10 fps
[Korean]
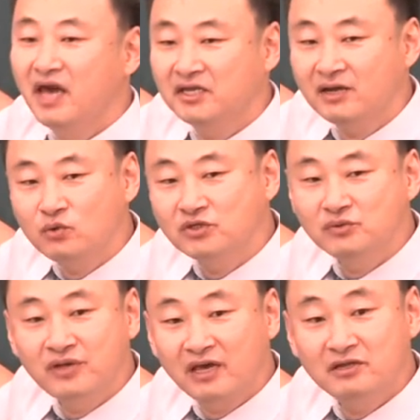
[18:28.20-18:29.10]
해당
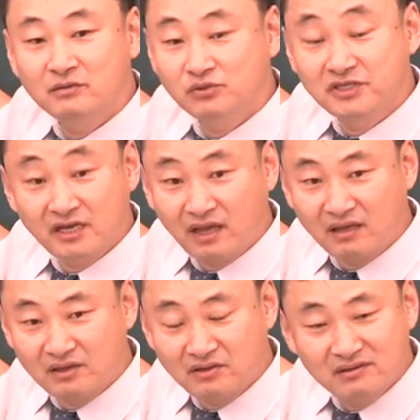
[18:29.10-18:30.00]
도시군 계획설 부지에
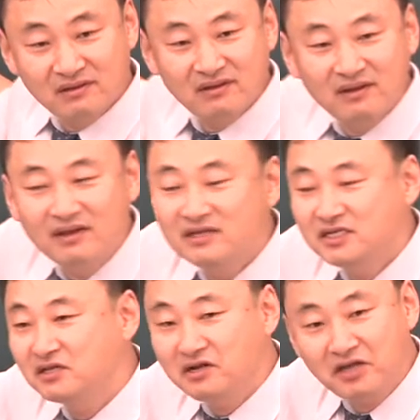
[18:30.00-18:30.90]
대해서는
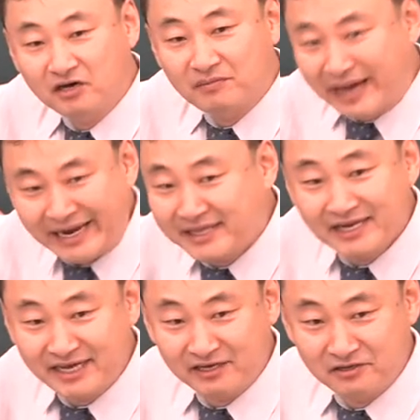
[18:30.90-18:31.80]
시설 사업 안
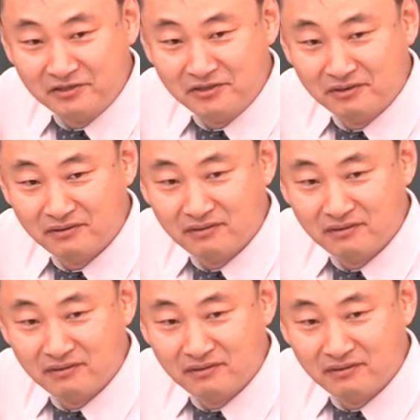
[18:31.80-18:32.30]
한다는 이야기거든요.